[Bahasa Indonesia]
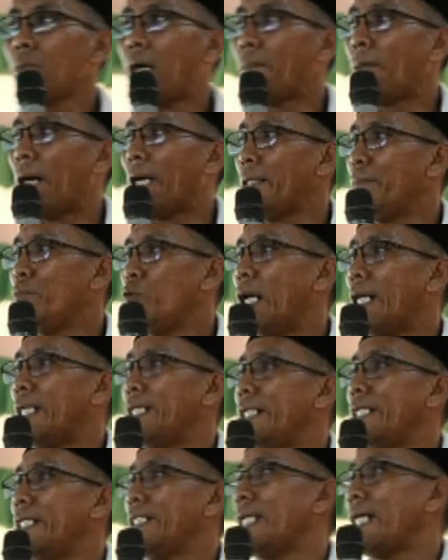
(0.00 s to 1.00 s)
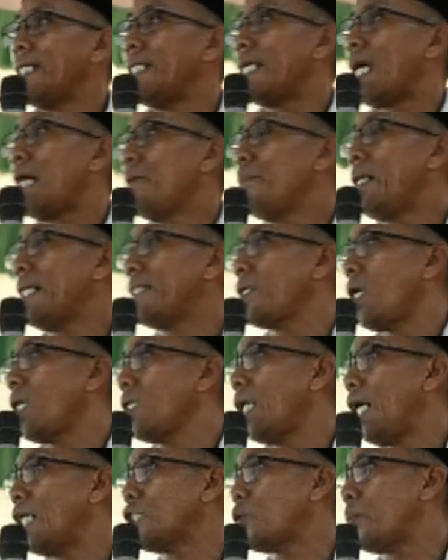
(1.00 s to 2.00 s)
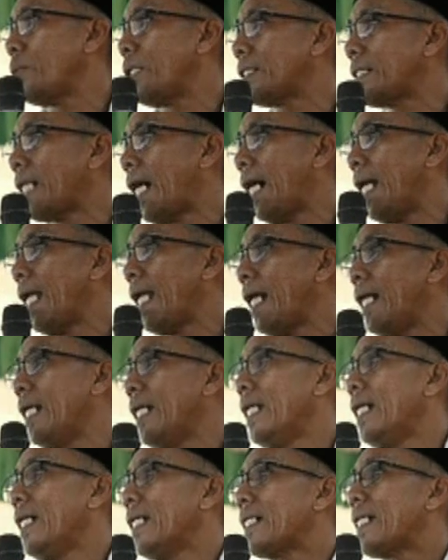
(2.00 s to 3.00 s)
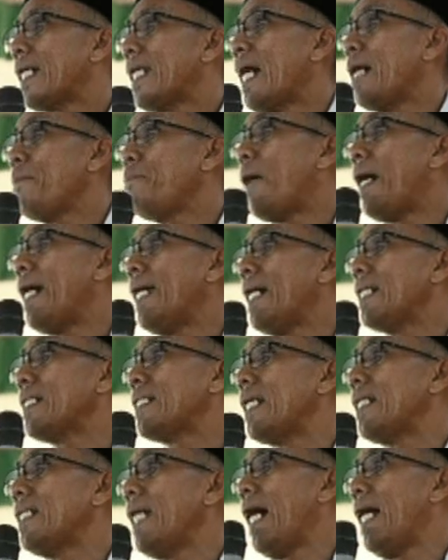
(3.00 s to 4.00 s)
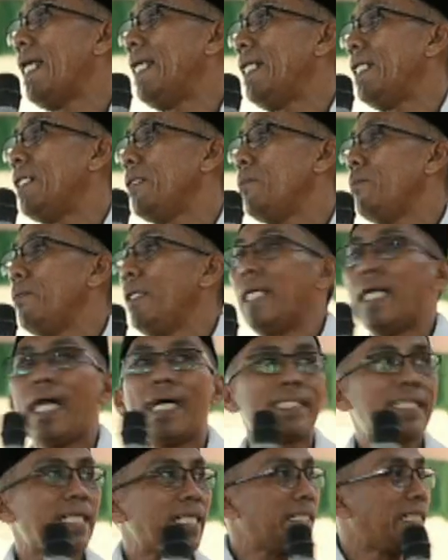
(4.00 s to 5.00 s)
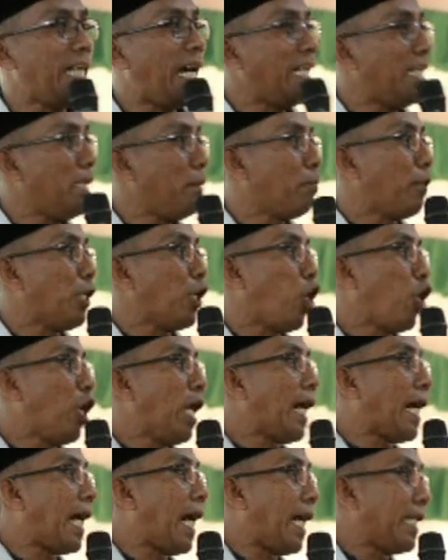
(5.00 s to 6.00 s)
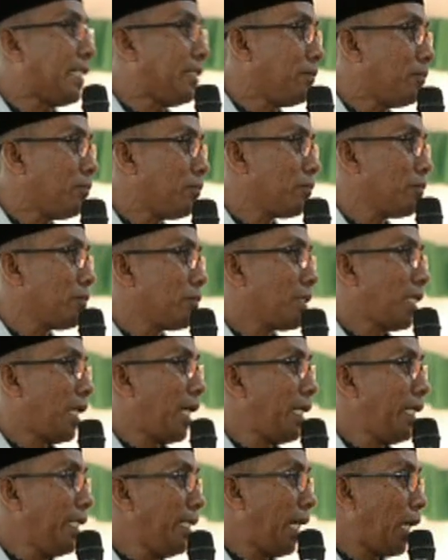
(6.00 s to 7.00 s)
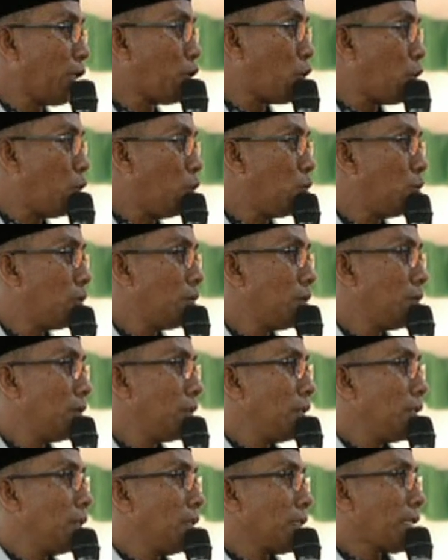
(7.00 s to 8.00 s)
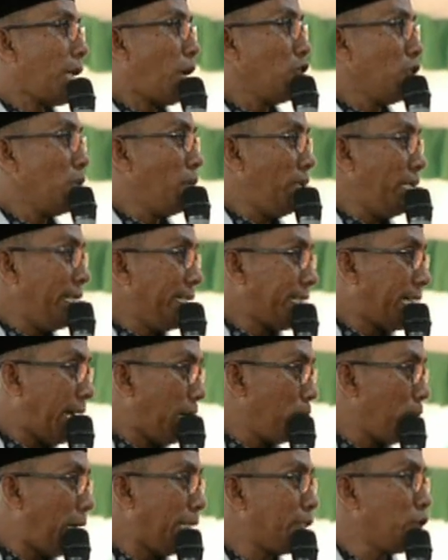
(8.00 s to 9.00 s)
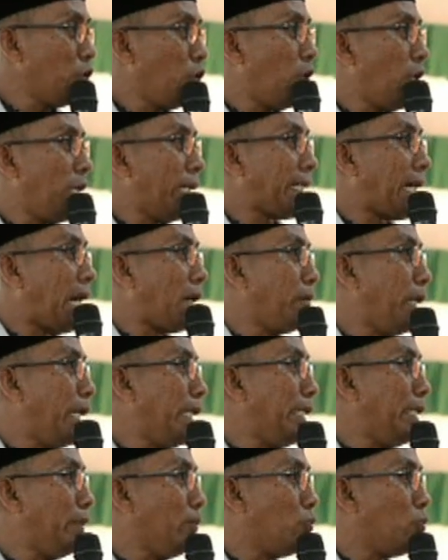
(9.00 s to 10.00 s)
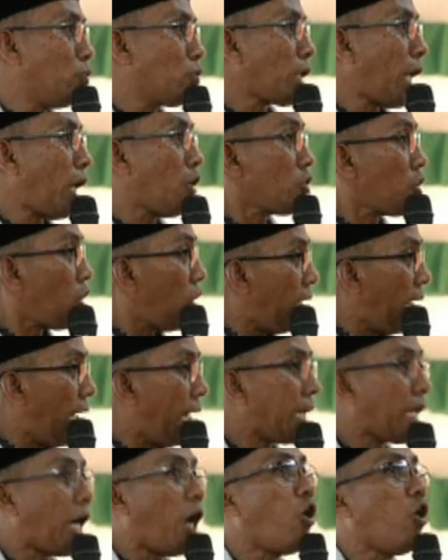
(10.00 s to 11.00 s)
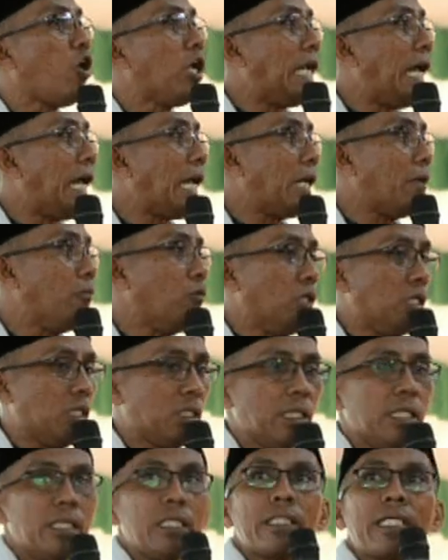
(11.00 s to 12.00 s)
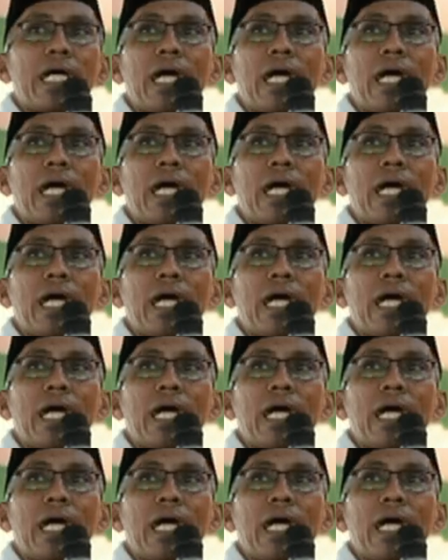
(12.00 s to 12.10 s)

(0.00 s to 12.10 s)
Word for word: Bapak Ibu hadirin yang dirahmati Allah Subhanahu taala. Kenapa yang terjadi? Bila terjadi penolakan, adindaku, Kau dibelikan baju oleh Kak Benimu. Kau tolak, kau olah ke bulu.